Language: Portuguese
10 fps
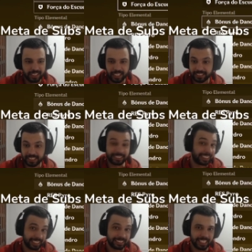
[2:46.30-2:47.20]
Ele dá
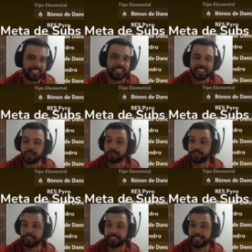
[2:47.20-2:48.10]
70k, tá?
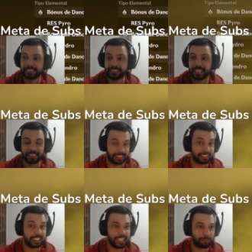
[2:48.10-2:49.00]
Usando dele dá
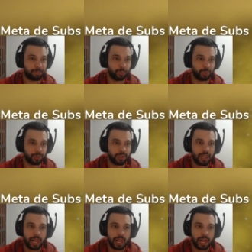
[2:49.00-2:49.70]
70k puro.